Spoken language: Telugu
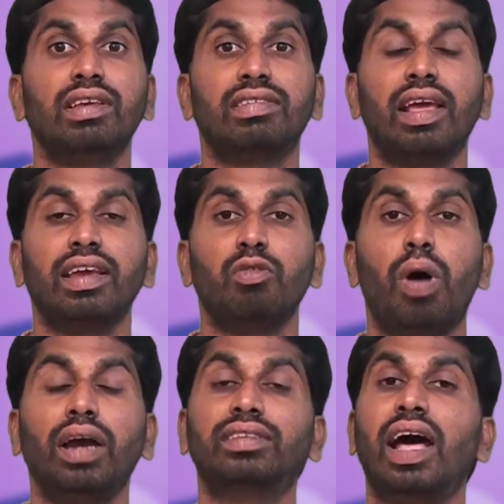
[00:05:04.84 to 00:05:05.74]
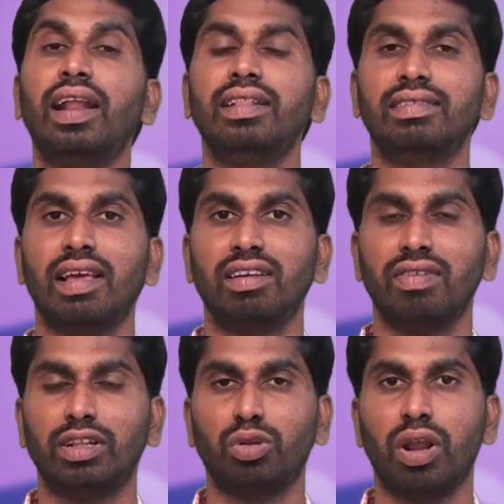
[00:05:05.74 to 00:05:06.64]
దేశానికి వాగ్దాన దేశానికి
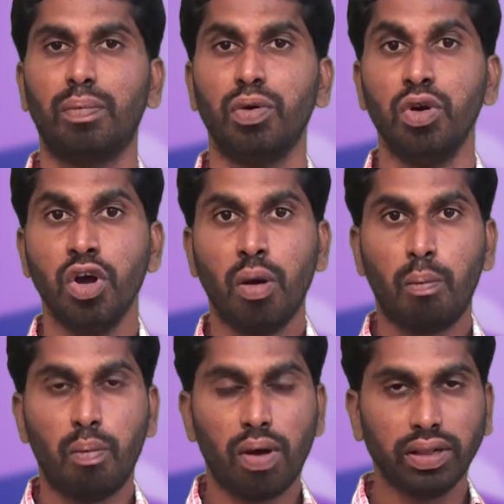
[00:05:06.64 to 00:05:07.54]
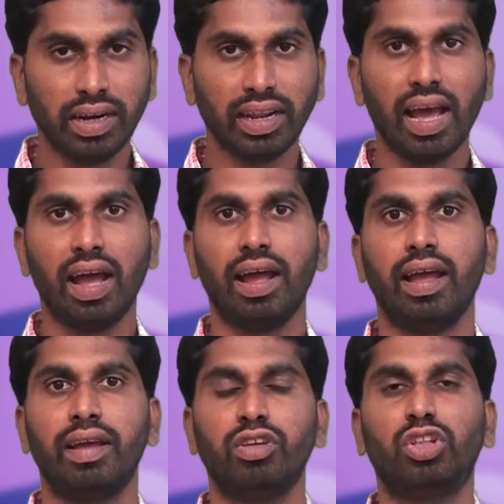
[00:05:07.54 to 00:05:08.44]
వెళ్తున్నప్పుడు మొదట
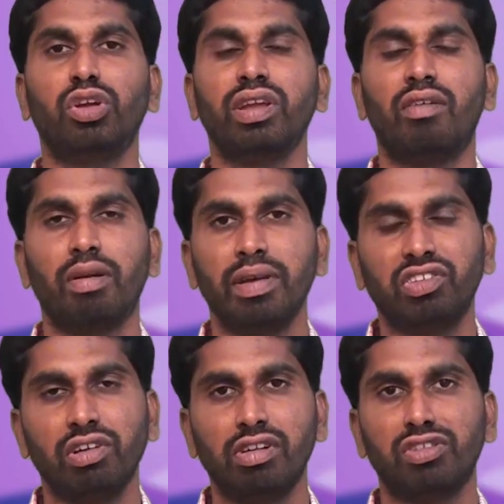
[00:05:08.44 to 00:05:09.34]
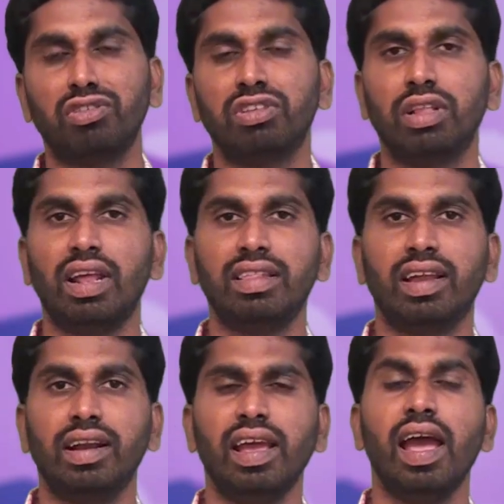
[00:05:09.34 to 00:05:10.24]
యుద్ధం ఎవరిమే చేయవలసి వచ్చిందో
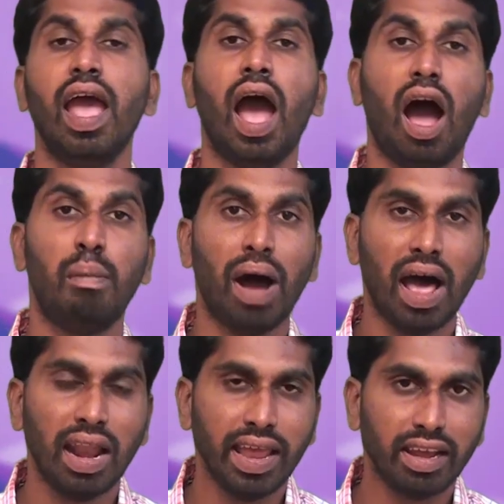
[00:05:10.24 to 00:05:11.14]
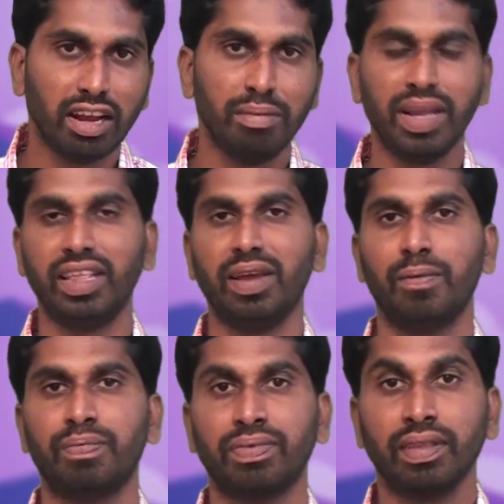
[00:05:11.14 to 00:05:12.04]
తెలుసండి అమాలేకుల మీదే
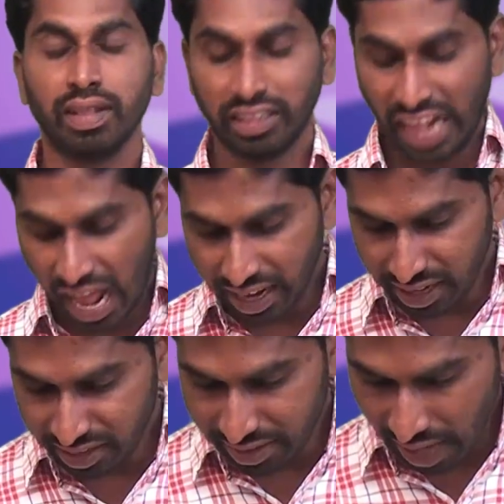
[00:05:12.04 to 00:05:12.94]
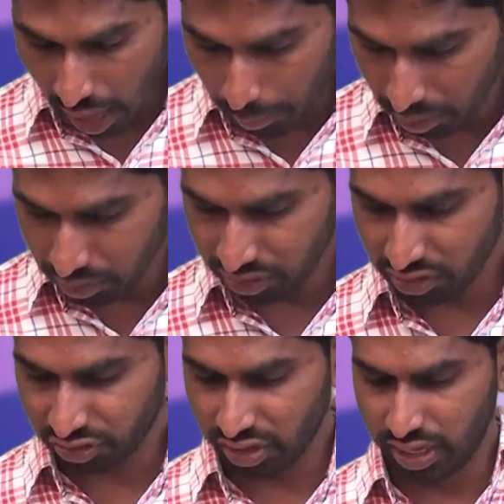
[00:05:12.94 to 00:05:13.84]
దానిని జ్ఞాపకం
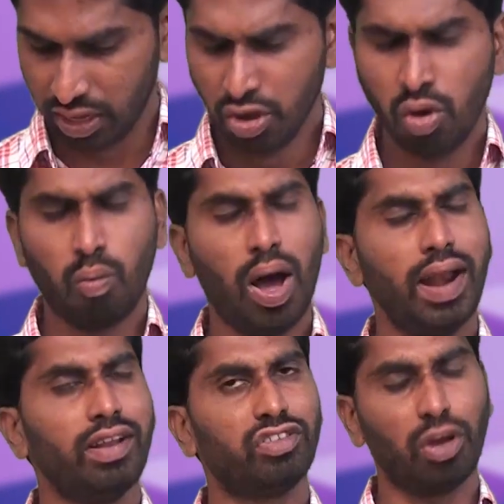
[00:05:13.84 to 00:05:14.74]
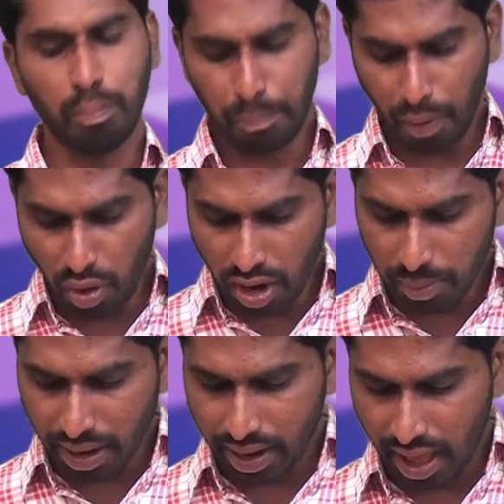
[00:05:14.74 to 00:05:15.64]
చేసుకుని వారిని
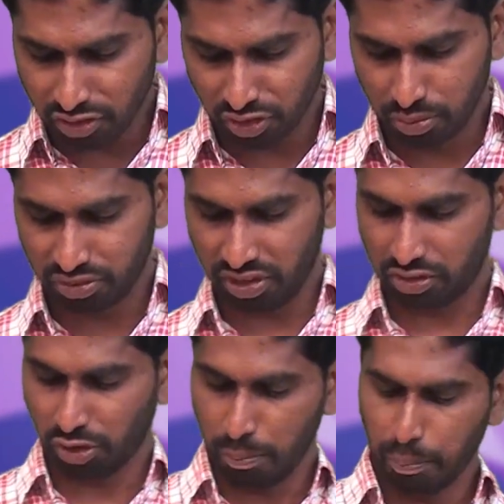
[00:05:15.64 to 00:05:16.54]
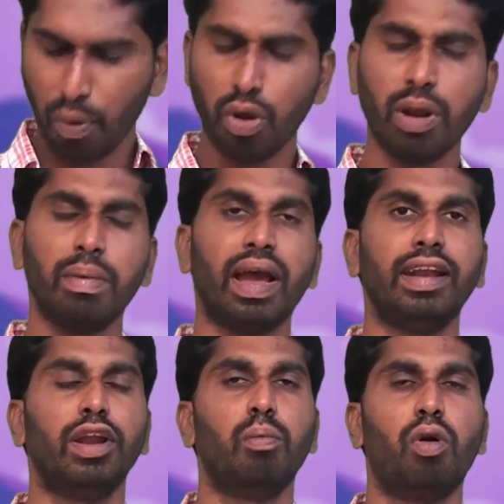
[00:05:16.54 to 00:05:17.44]
సంపూర్ణంగా నాశనం చేయి సంపూర్ణంగా
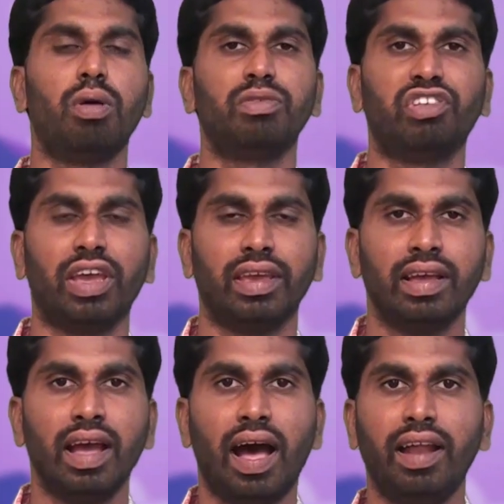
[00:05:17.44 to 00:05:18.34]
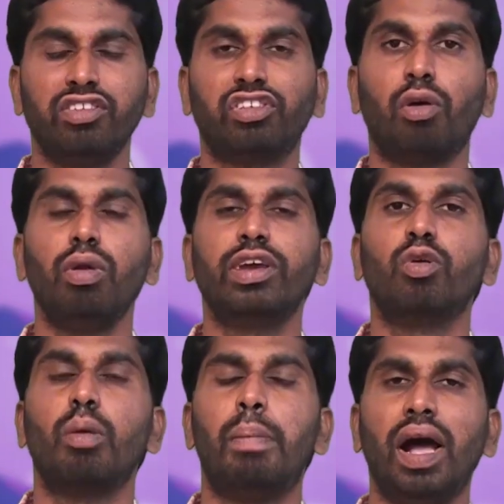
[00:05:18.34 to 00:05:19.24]
నిర్మూలం చేయి అని సౌలుకి
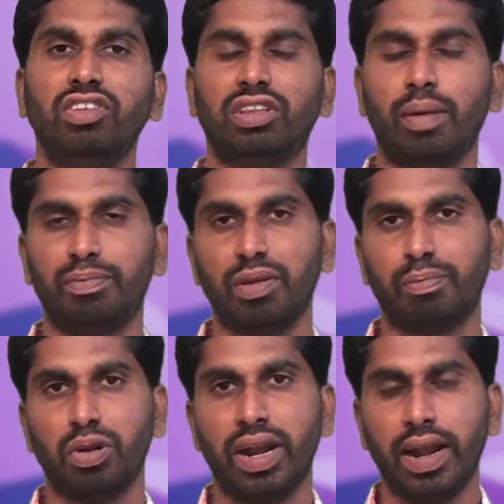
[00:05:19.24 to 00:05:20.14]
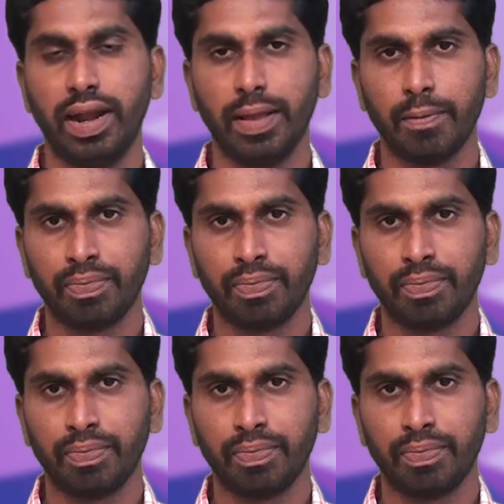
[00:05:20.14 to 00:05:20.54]
ఒక బాధ్యత చెప్తున్నాడండి